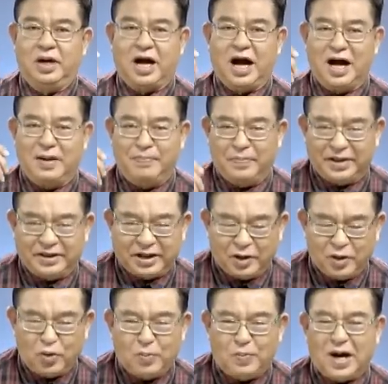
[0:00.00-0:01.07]
การปฏิ
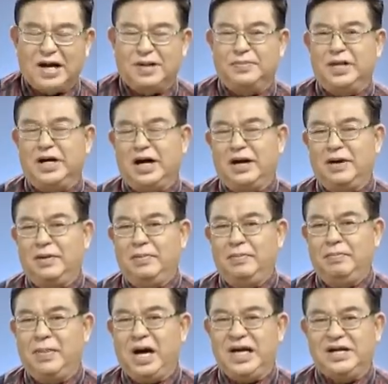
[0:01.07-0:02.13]
รูปบ้านเมือง
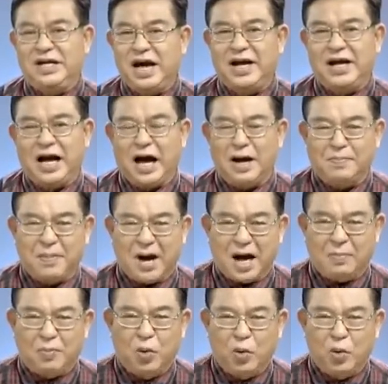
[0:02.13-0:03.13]
ไม่ใช่การปะผุ